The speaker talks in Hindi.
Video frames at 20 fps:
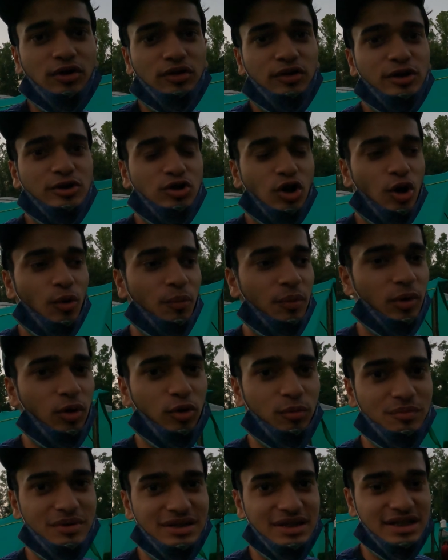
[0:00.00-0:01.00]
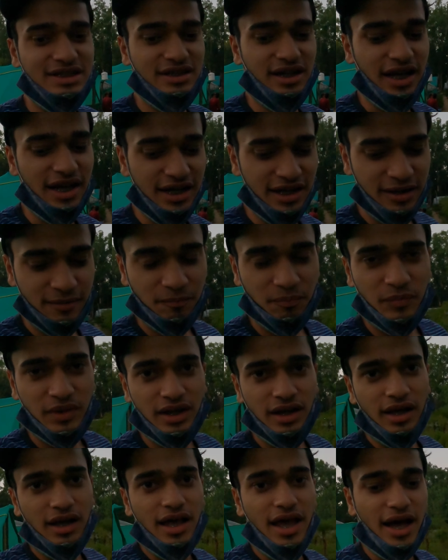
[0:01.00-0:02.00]
तो इतनी जॉब और बिजनेस रहे नहीं
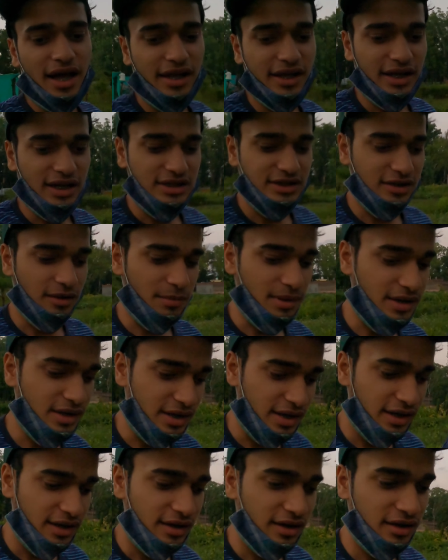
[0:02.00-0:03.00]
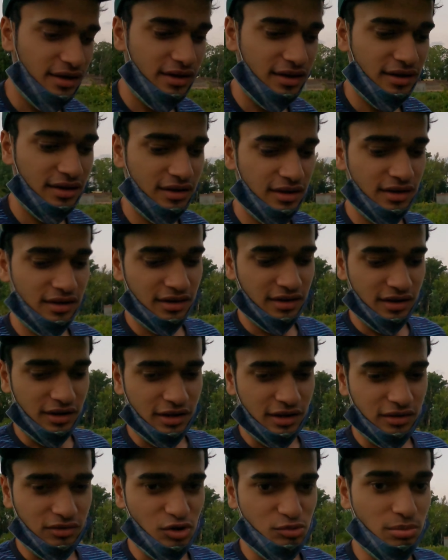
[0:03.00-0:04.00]
एग्रीकल्चर में ही है
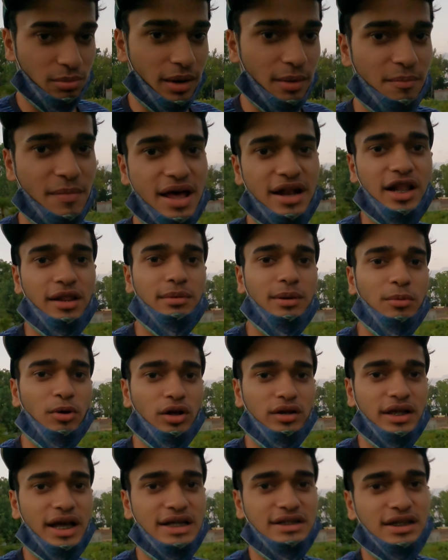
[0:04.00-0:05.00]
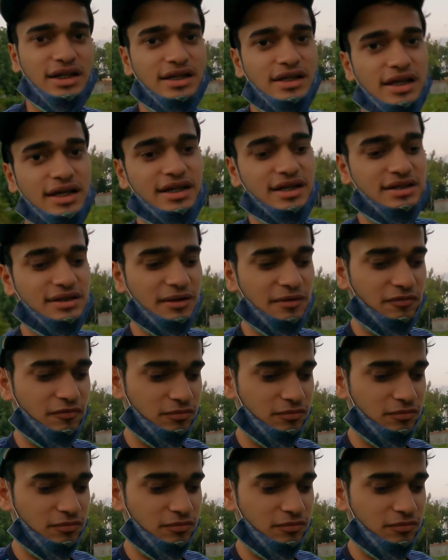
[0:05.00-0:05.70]
तो इसमें भाई मेहनत भी बहुत है ऐसा नहीं है कि सिर्फ